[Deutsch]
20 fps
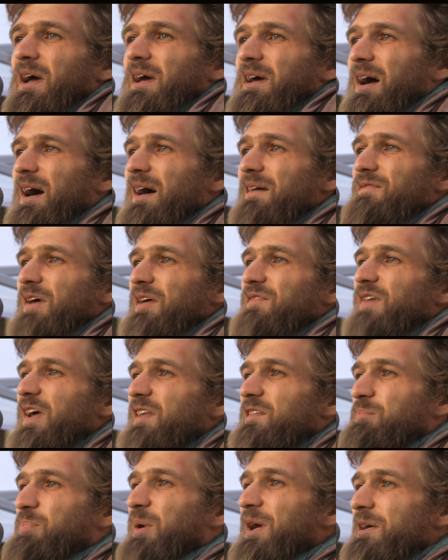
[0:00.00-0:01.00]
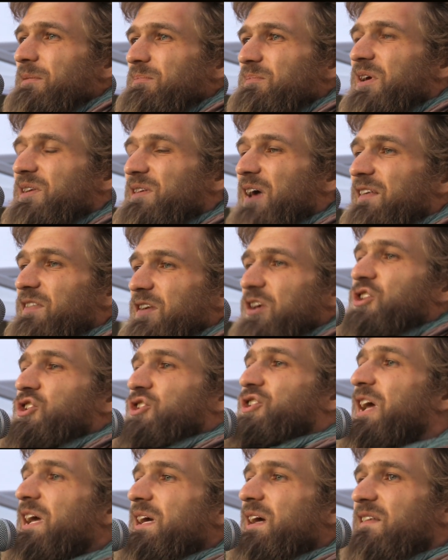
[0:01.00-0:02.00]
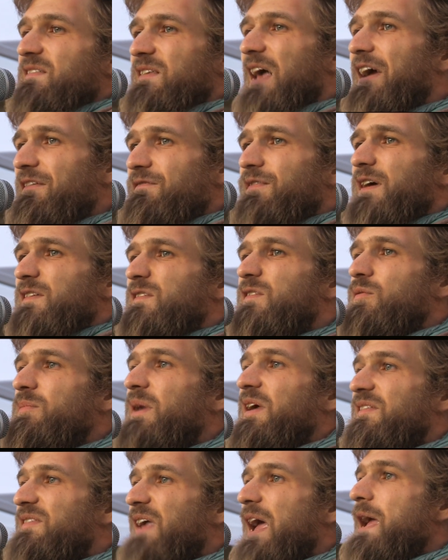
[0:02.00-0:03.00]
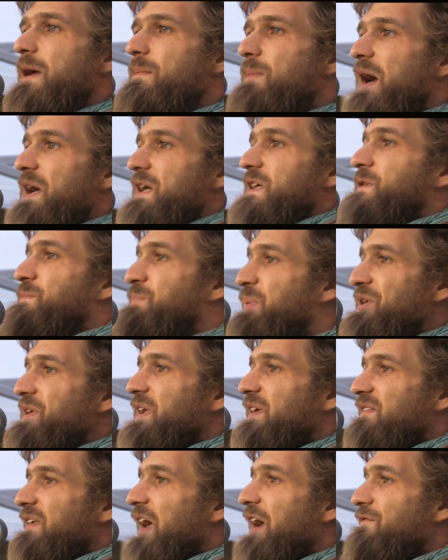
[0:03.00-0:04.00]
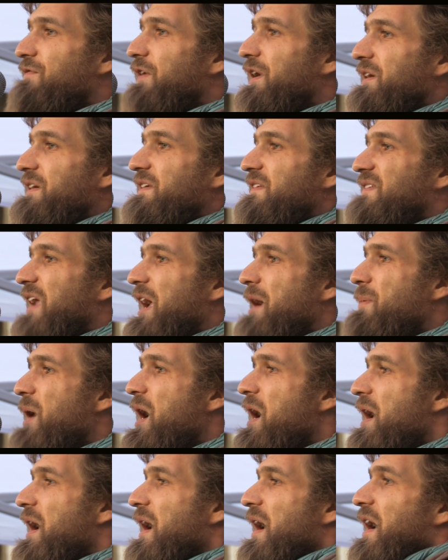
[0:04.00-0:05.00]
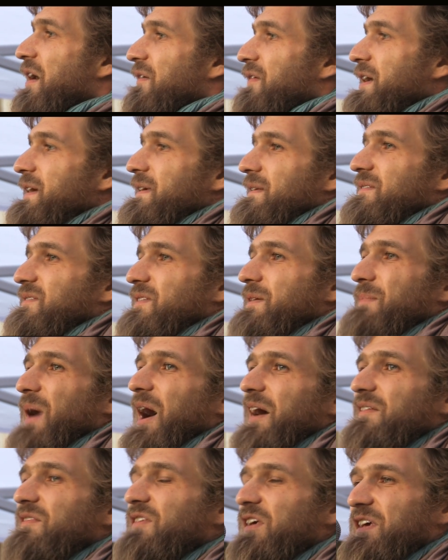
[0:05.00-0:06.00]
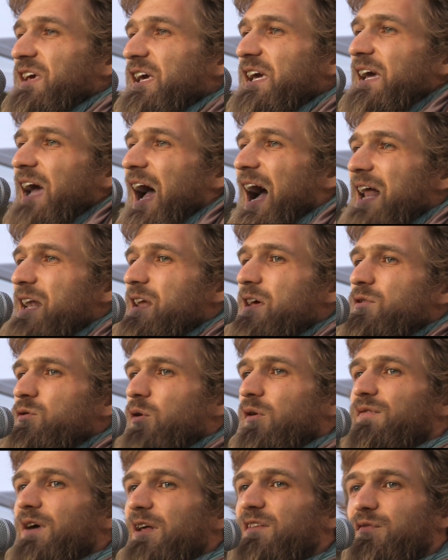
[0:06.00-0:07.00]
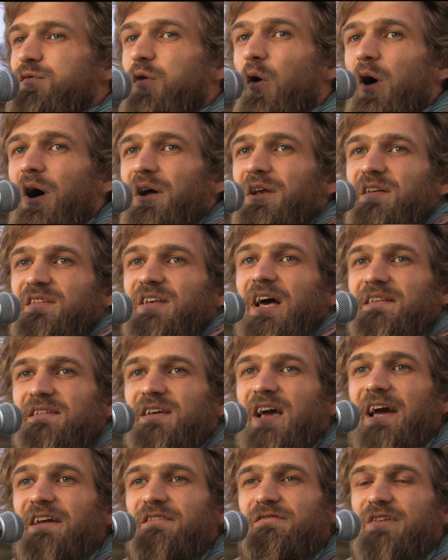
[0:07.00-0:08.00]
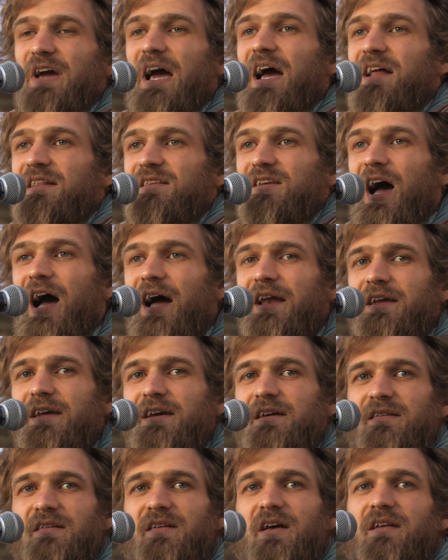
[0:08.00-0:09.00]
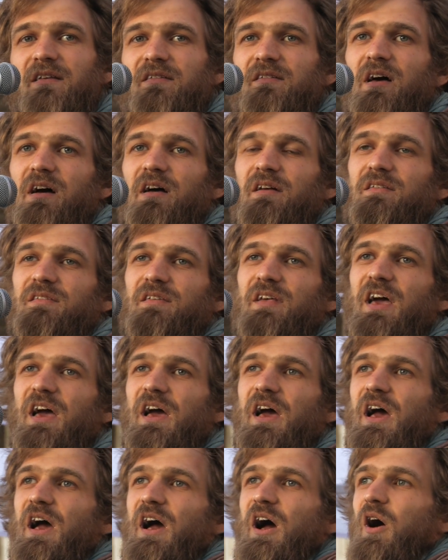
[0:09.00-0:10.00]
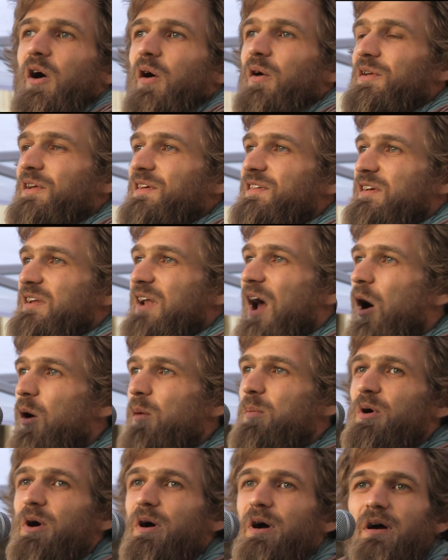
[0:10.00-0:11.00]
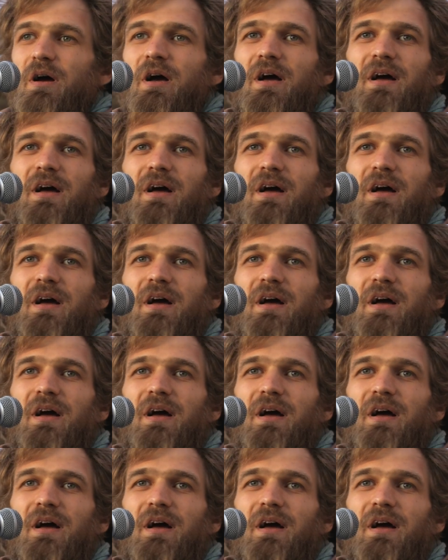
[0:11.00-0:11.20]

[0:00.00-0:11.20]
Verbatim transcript: Ja, was bringt mir das? Ich stehe jetzt einfach zu mir selber. Ich bin jetzt einfach ich selber. Weil die machen sich eh alle nur was vor. Das hat keinen Wert. Gar nichts heißt das. Und ich glaube,